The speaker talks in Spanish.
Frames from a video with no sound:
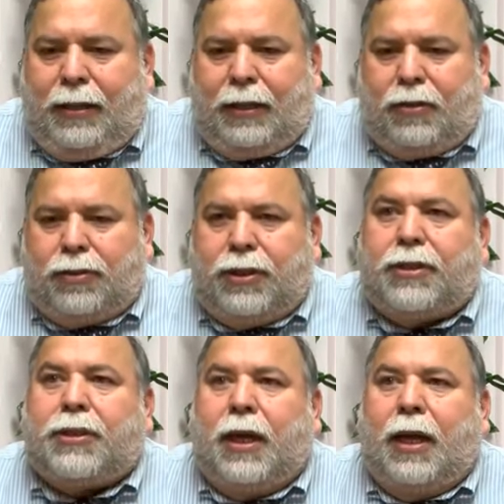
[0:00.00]
Y
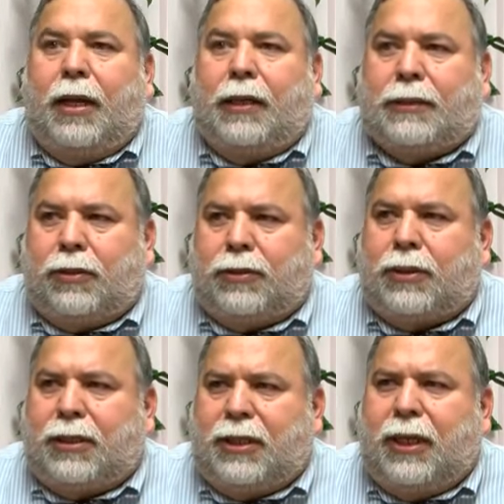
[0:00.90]
entonces ah, las dos
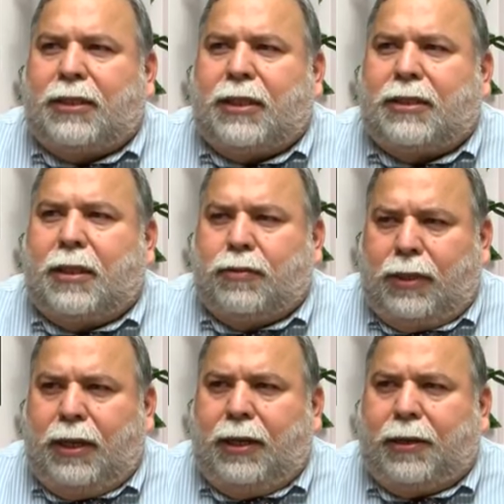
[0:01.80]
casillas que están,
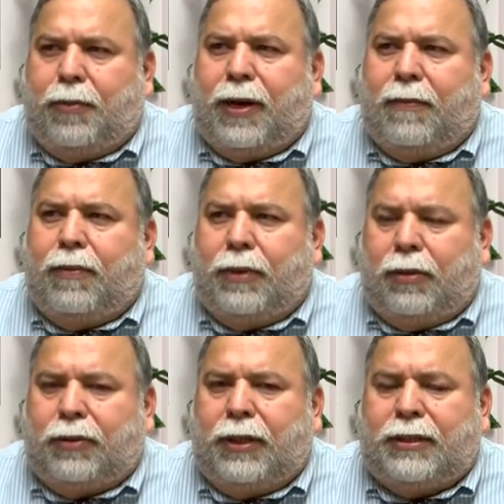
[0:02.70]
una de Río Bravo,
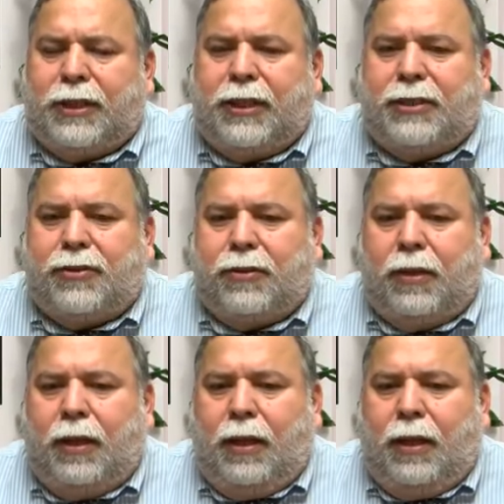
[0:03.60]
el otro del Cenizo,